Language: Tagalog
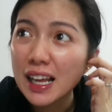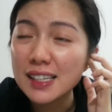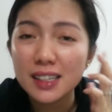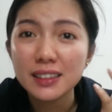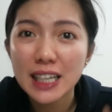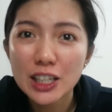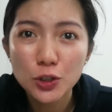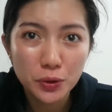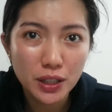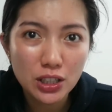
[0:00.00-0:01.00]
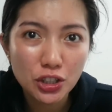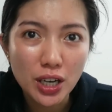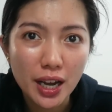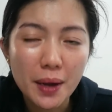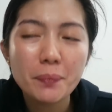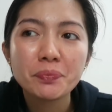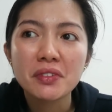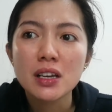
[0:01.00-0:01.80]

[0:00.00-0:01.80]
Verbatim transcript: Lasang natural siya.